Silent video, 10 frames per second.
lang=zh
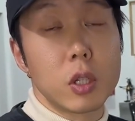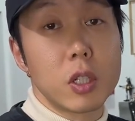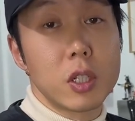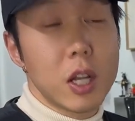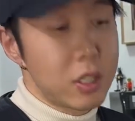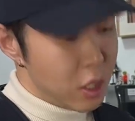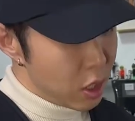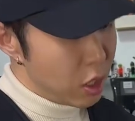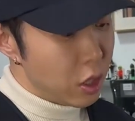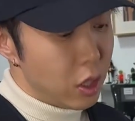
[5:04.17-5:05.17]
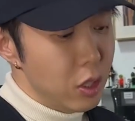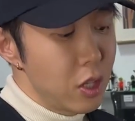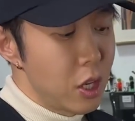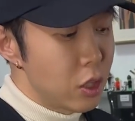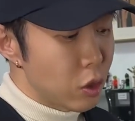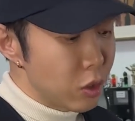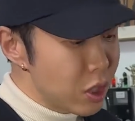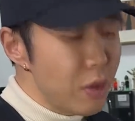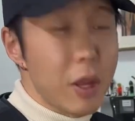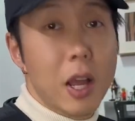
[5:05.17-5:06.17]
的登山鞋，可能从
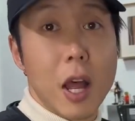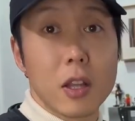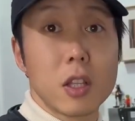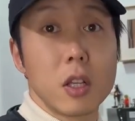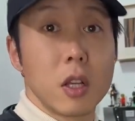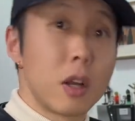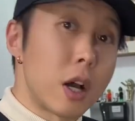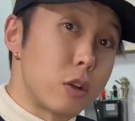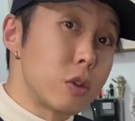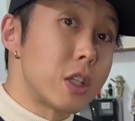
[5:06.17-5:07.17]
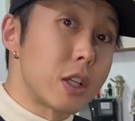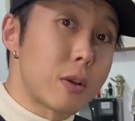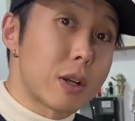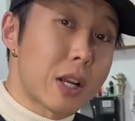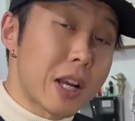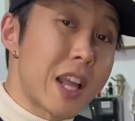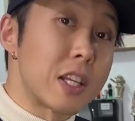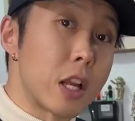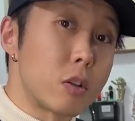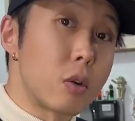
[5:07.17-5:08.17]
侧面看，很多鞋子看
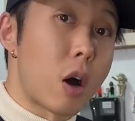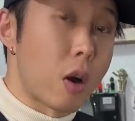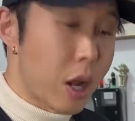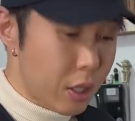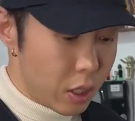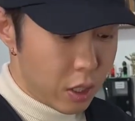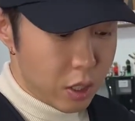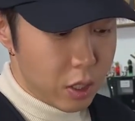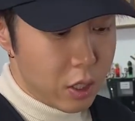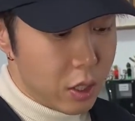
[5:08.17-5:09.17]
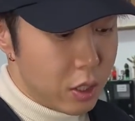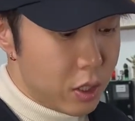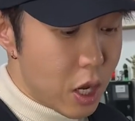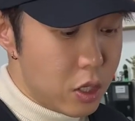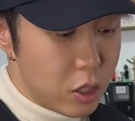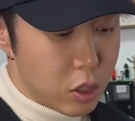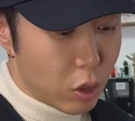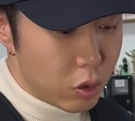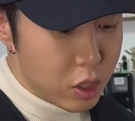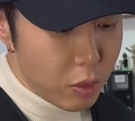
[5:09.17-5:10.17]
起来都是好看的，但是
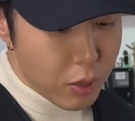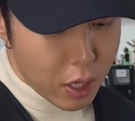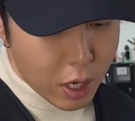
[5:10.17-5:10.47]
从正面